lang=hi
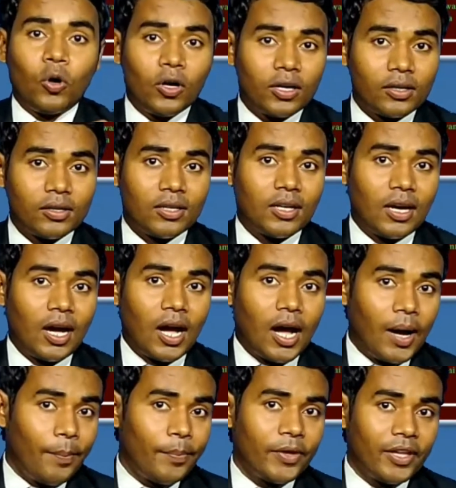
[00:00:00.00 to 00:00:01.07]
और
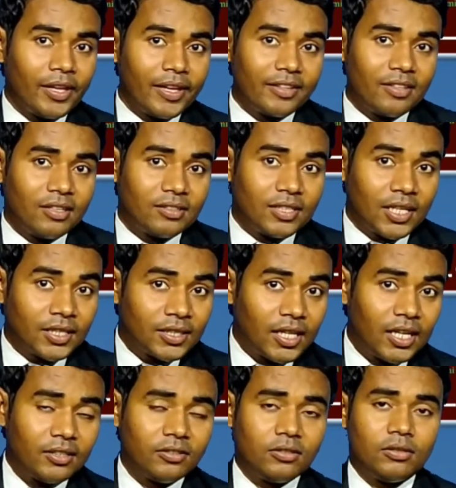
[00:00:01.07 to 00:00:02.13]
आप एक ऐसा
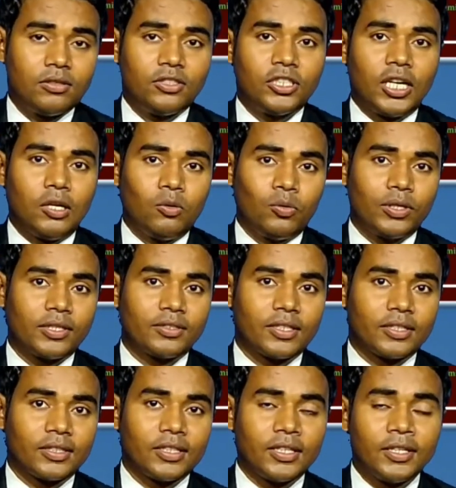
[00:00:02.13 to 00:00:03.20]
धंधा चालू कर
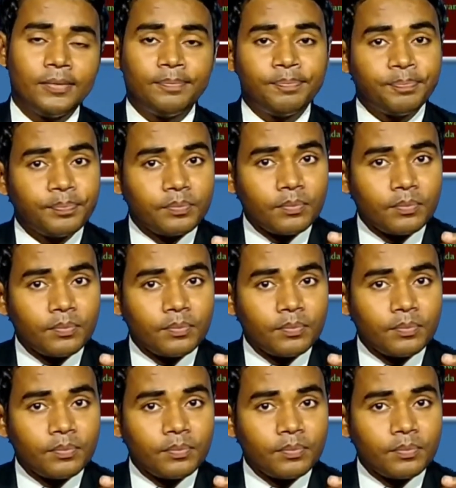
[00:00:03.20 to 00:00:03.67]
सकते हैं